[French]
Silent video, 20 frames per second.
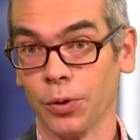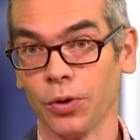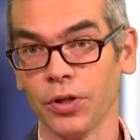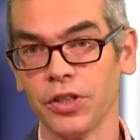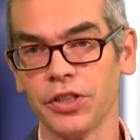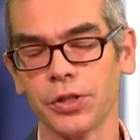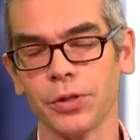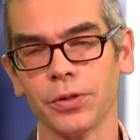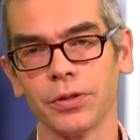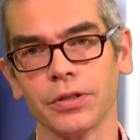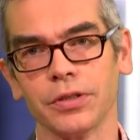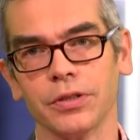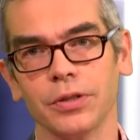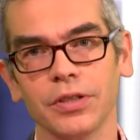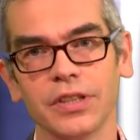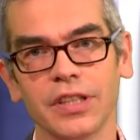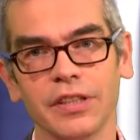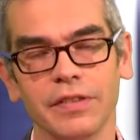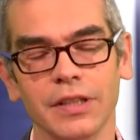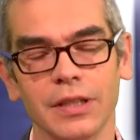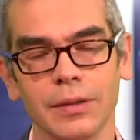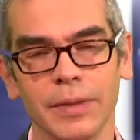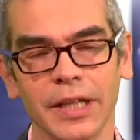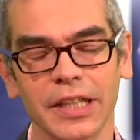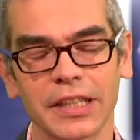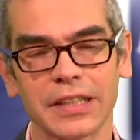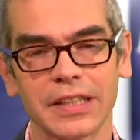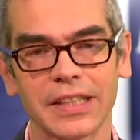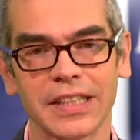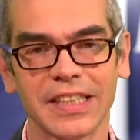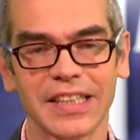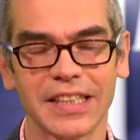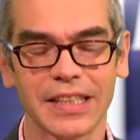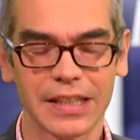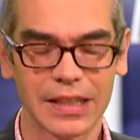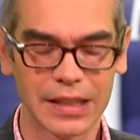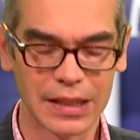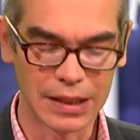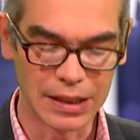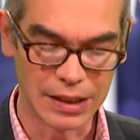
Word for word: religieuse de TV Liberté.